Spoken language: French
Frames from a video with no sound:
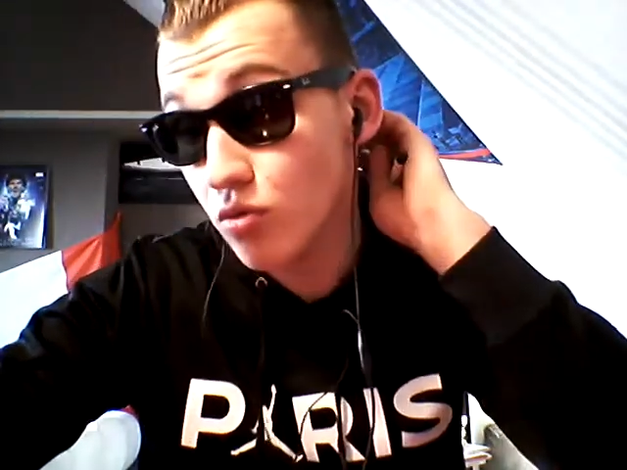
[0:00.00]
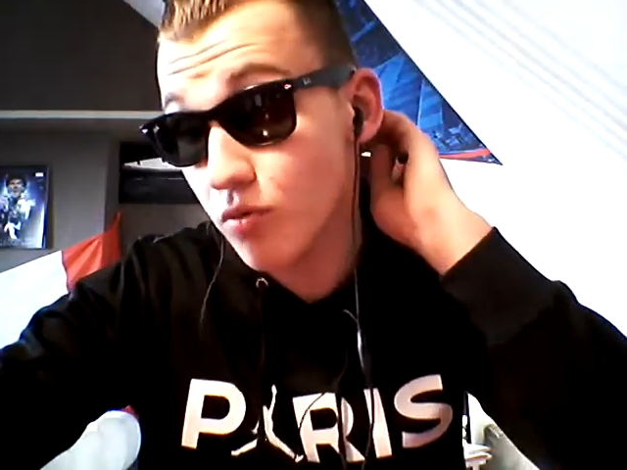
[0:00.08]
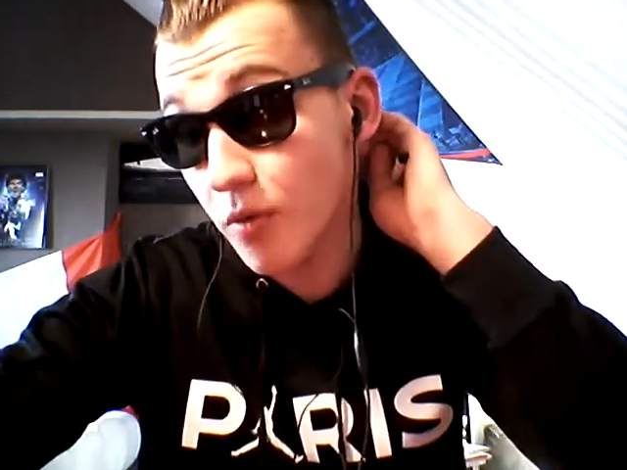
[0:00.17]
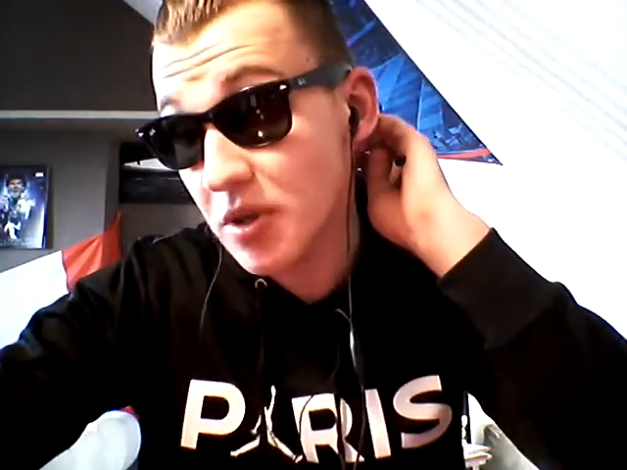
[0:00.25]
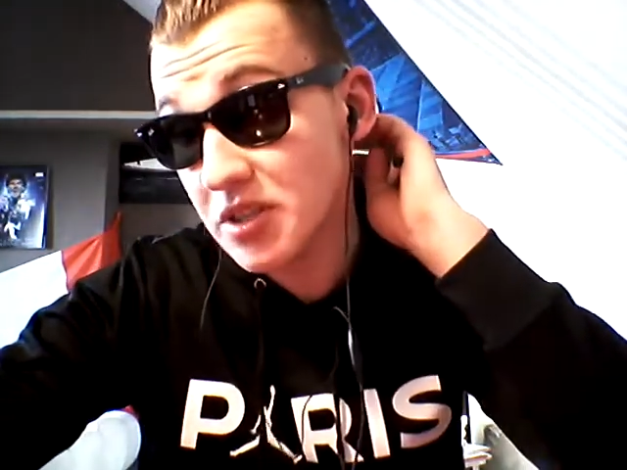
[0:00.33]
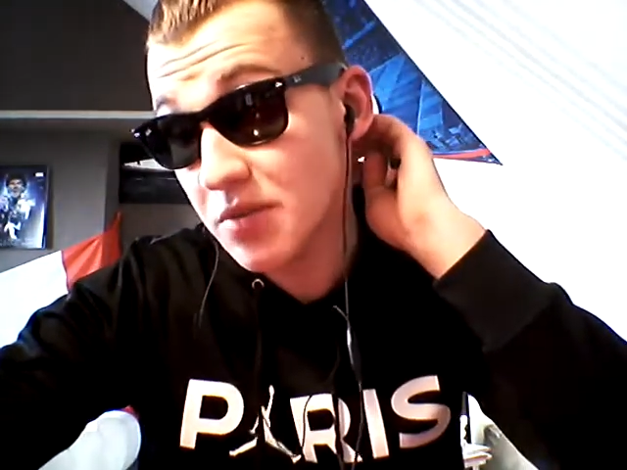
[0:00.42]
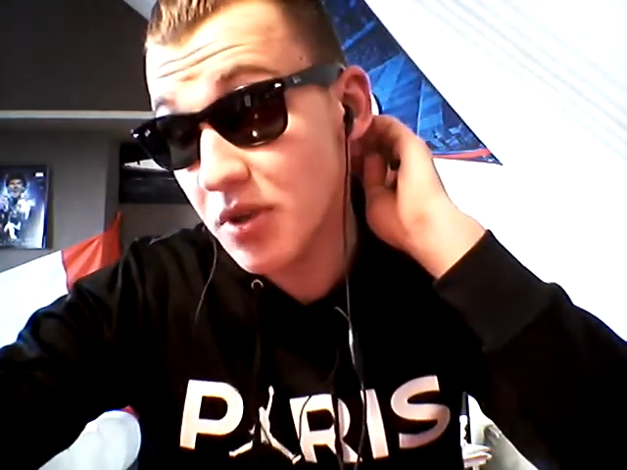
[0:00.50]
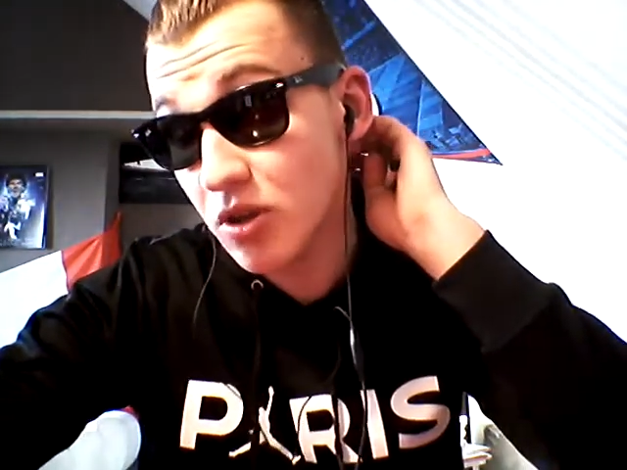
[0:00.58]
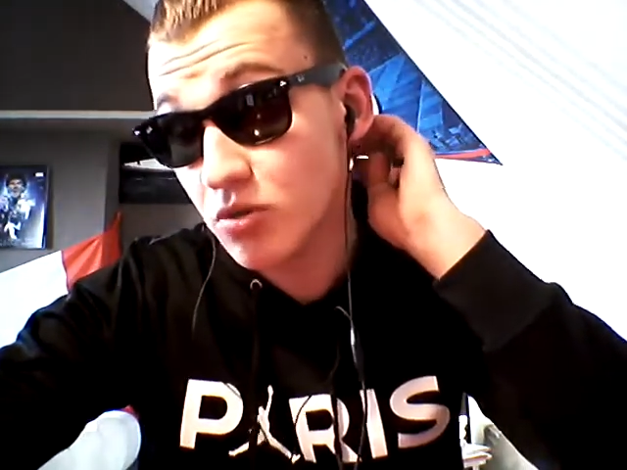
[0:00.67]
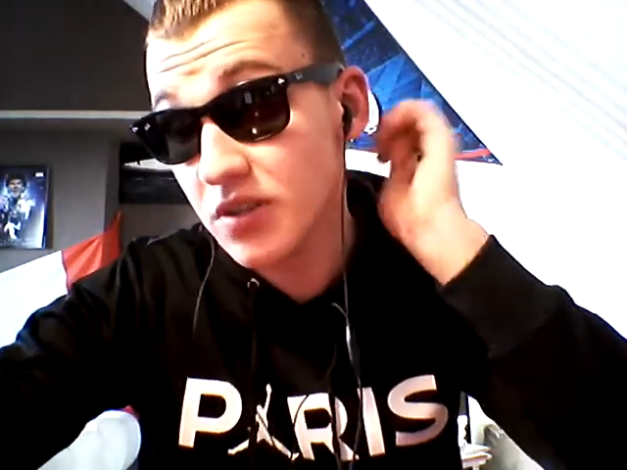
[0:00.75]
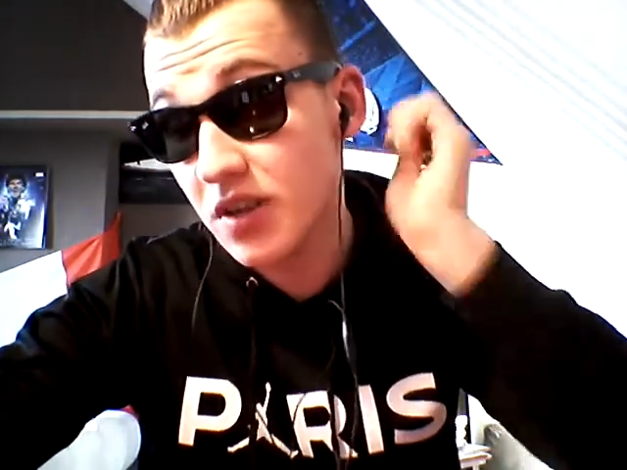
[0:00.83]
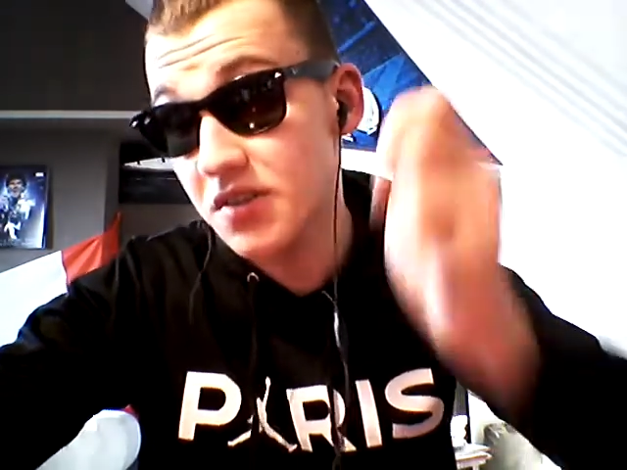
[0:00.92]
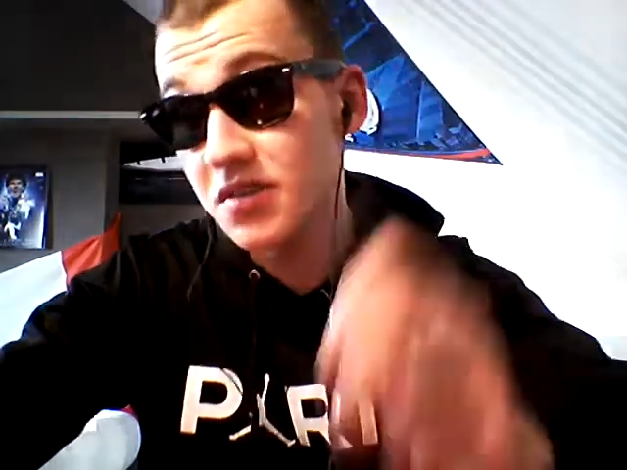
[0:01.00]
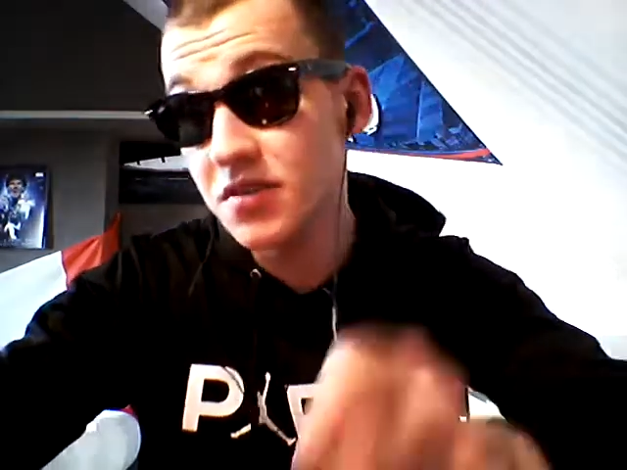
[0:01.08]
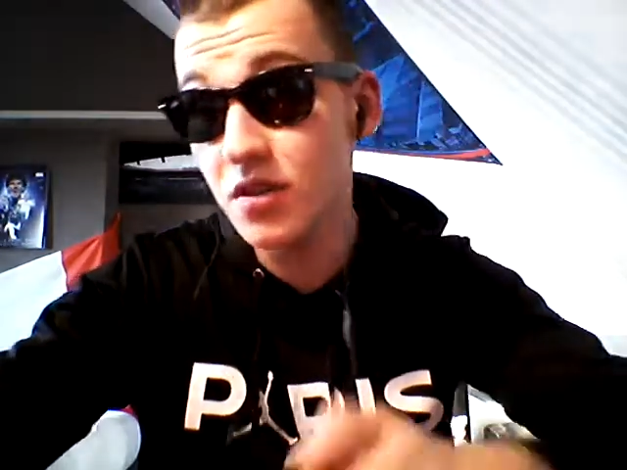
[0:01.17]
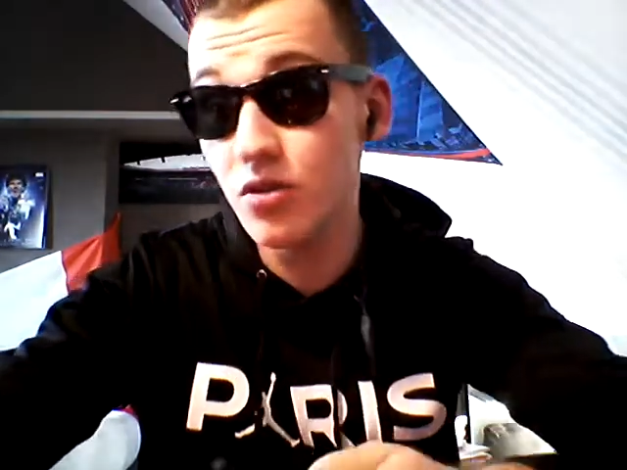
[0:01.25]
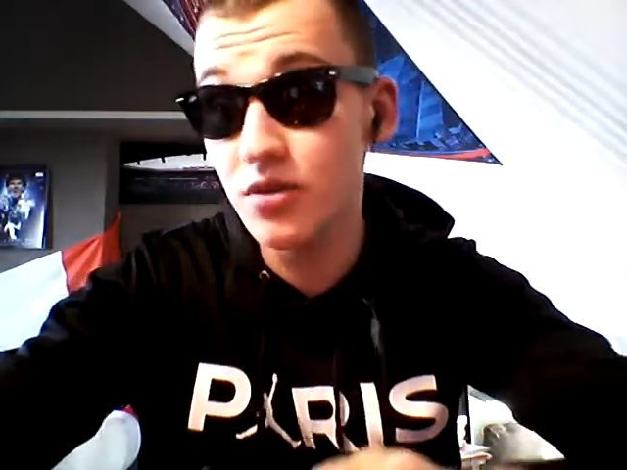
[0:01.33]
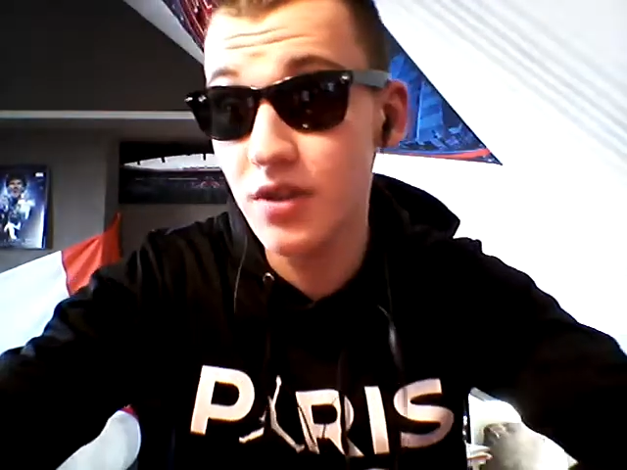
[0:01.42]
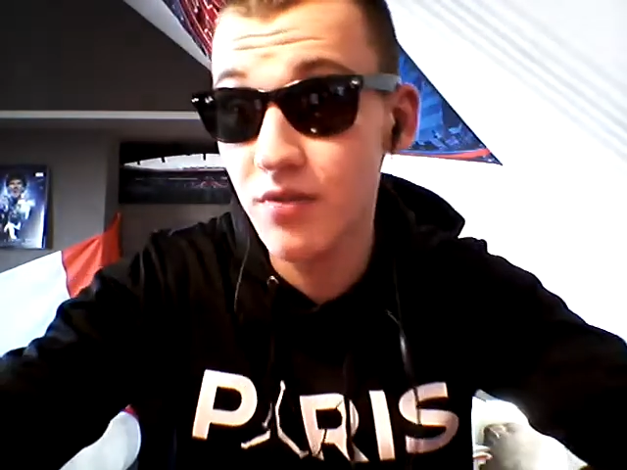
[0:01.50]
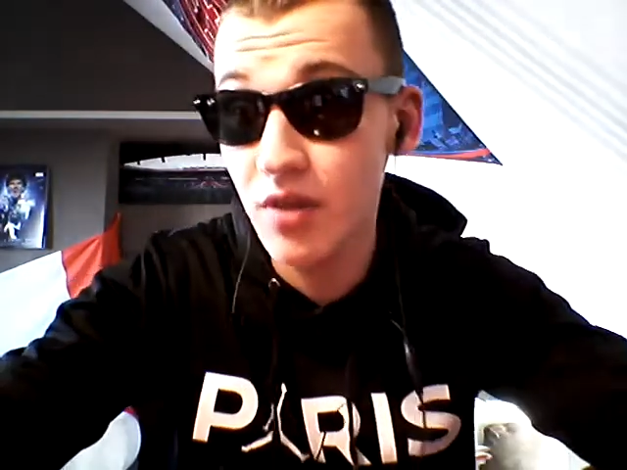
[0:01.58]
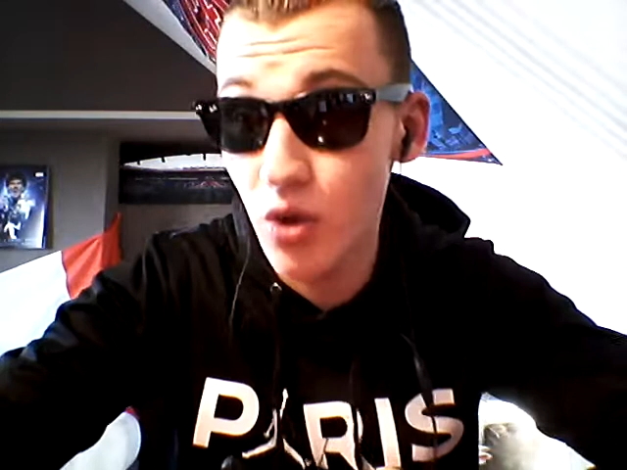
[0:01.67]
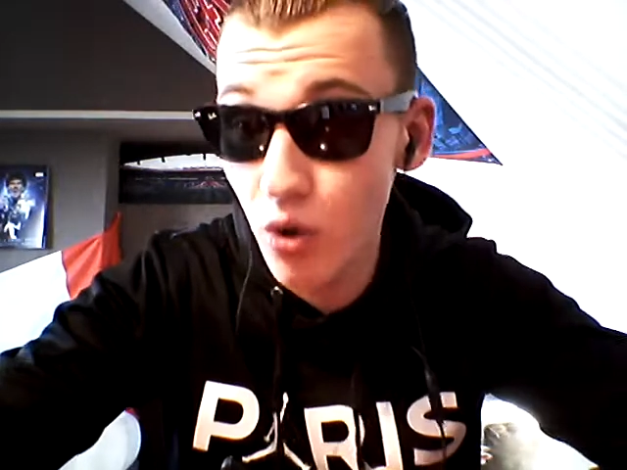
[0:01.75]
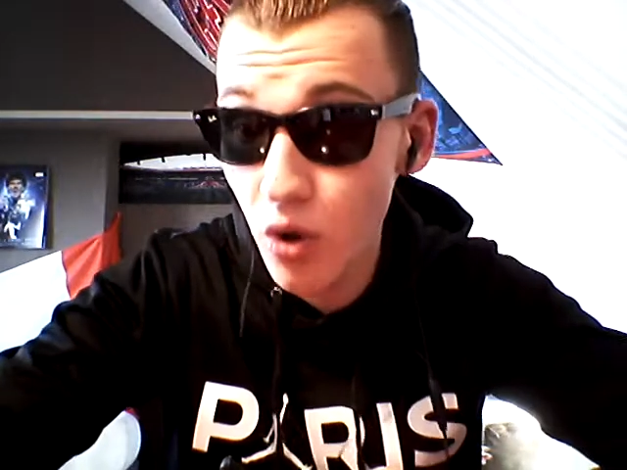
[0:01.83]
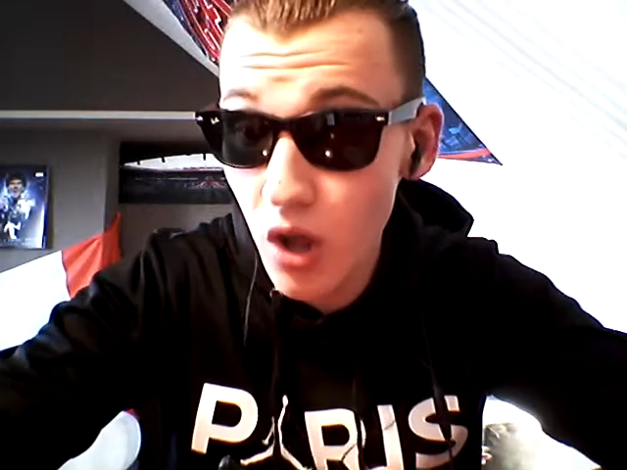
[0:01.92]
on va passer maintenant aux statistiques de cette
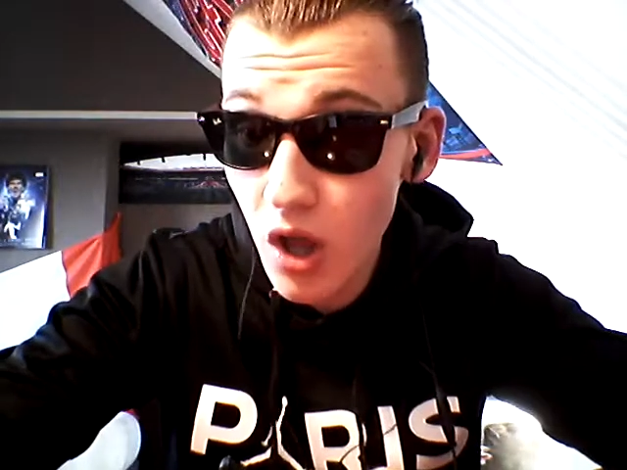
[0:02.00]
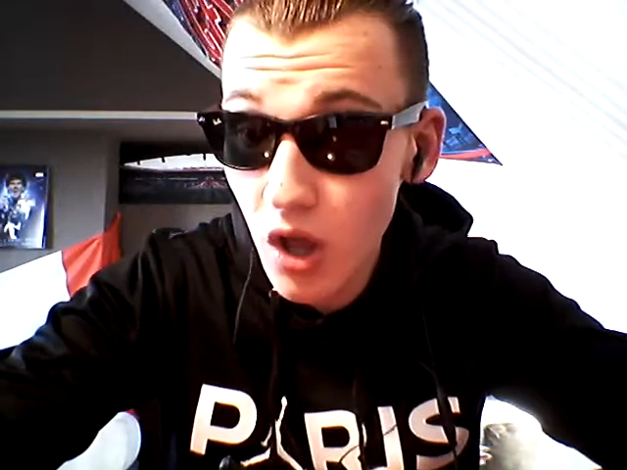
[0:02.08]
vidéo.